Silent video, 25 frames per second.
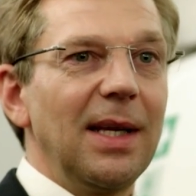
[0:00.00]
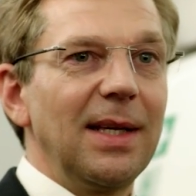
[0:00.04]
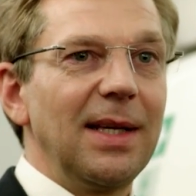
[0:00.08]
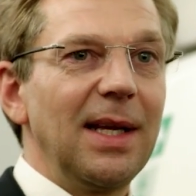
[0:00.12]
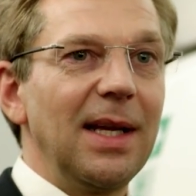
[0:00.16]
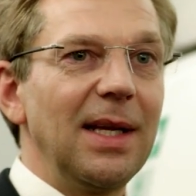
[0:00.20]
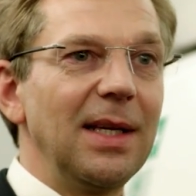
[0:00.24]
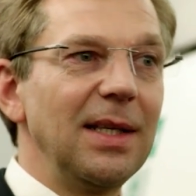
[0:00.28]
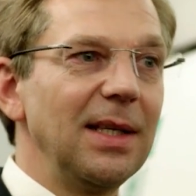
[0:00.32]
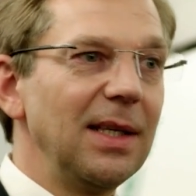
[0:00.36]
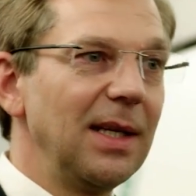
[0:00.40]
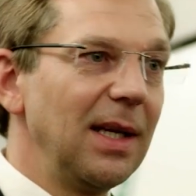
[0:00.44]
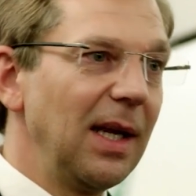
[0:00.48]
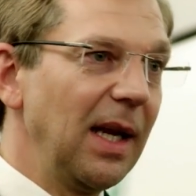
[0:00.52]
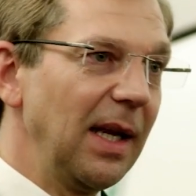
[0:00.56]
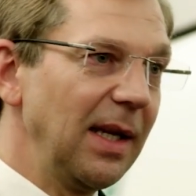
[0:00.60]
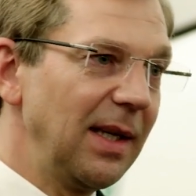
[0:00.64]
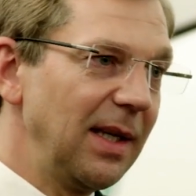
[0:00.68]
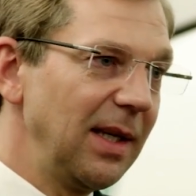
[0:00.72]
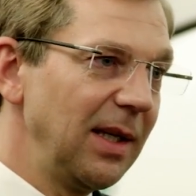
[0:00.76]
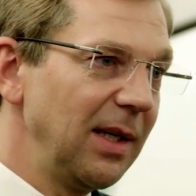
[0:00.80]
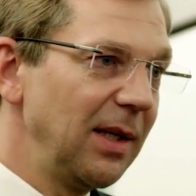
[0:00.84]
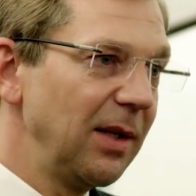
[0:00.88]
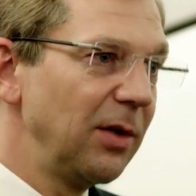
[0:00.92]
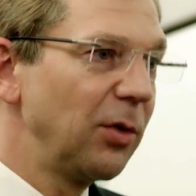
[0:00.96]
Denn
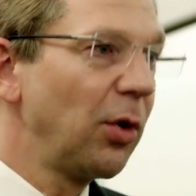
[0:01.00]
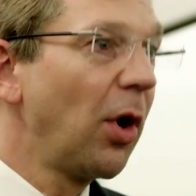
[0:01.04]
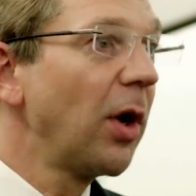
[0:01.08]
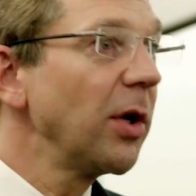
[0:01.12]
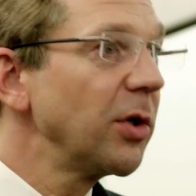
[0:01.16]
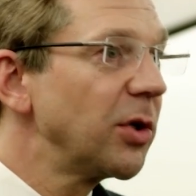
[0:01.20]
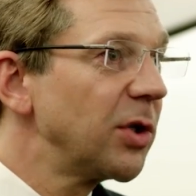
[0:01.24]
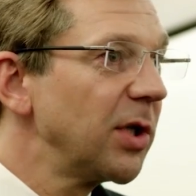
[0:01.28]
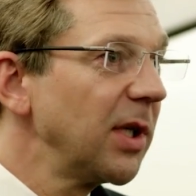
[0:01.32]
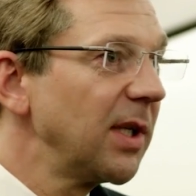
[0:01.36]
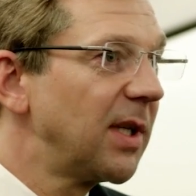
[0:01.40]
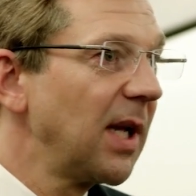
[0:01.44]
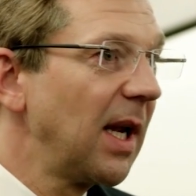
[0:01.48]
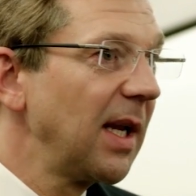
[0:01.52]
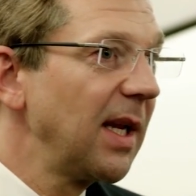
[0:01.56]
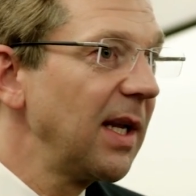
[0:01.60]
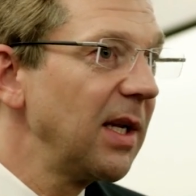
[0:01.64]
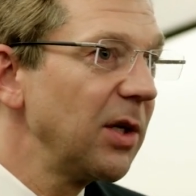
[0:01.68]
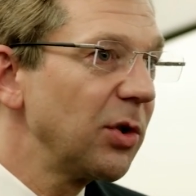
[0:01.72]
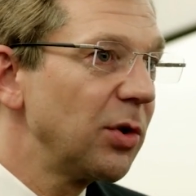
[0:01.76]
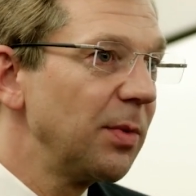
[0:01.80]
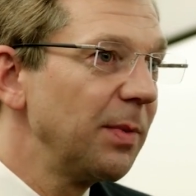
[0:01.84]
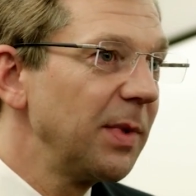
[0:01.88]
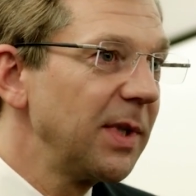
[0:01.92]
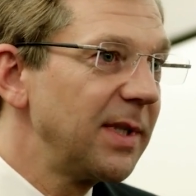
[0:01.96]
die
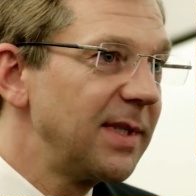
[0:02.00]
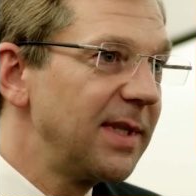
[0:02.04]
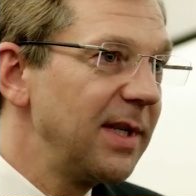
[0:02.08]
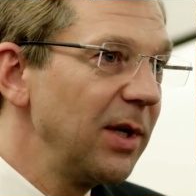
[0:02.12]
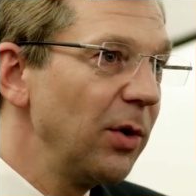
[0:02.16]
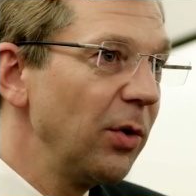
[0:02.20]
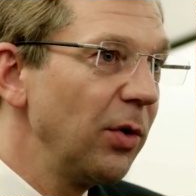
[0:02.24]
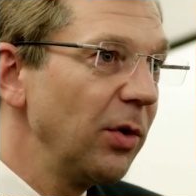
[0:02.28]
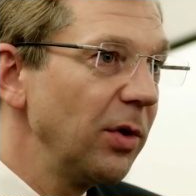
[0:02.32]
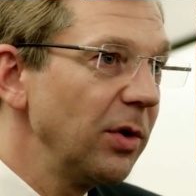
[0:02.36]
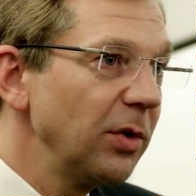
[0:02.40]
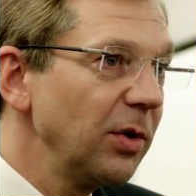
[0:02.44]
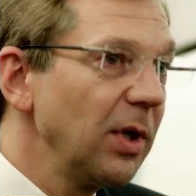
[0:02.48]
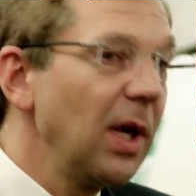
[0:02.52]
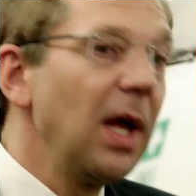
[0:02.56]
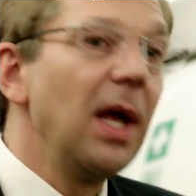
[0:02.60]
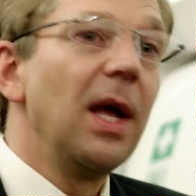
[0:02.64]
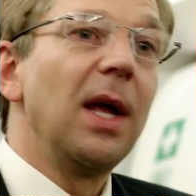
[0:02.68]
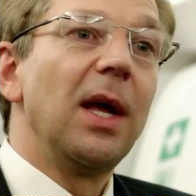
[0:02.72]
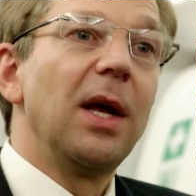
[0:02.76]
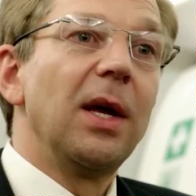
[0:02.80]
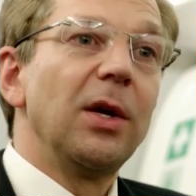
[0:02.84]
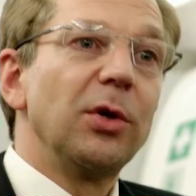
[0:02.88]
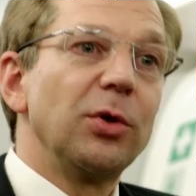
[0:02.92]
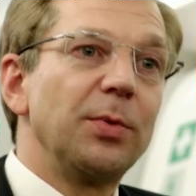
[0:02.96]
deutsch-italienischen Beziehungen
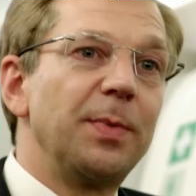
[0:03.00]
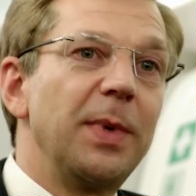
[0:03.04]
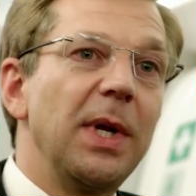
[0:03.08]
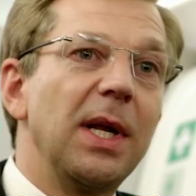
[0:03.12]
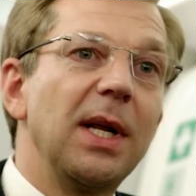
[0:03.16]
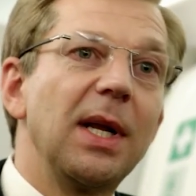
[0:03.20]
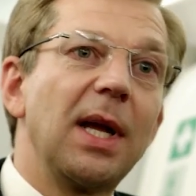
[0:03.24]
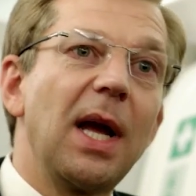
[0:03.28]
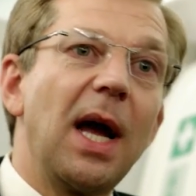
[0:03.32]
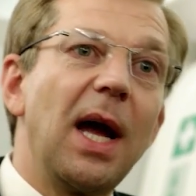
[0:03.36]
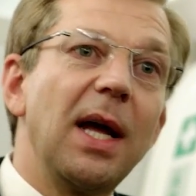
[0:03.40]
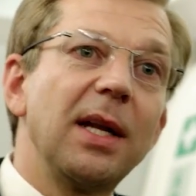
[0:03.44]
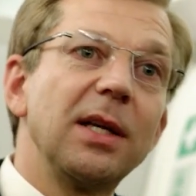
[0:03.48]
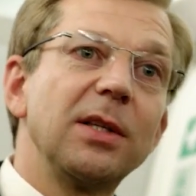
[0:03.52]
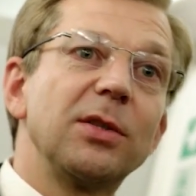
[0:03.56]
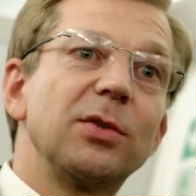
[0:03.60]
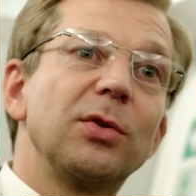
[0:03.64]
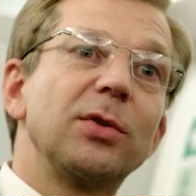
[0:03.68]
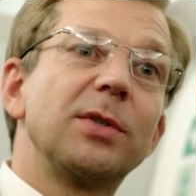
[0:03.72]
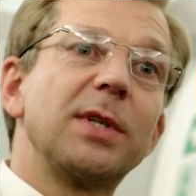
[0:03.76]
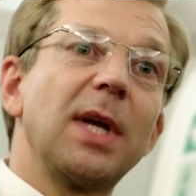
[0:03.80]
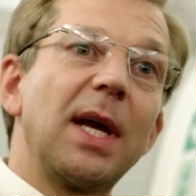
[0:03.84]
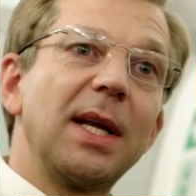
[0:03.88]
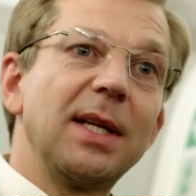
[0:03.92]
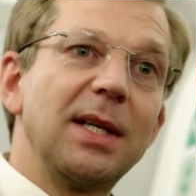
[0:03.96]
spielen gerade
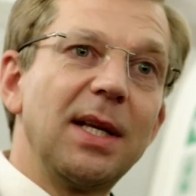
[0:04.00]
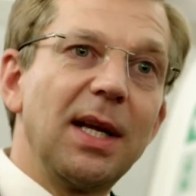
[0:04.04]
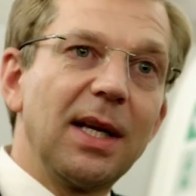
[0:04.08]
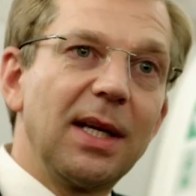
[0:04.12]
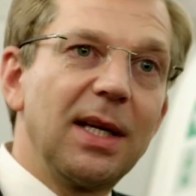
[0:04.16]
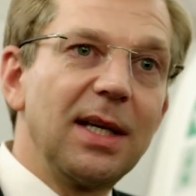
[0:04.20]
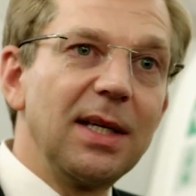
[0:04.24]
zu Zeiten der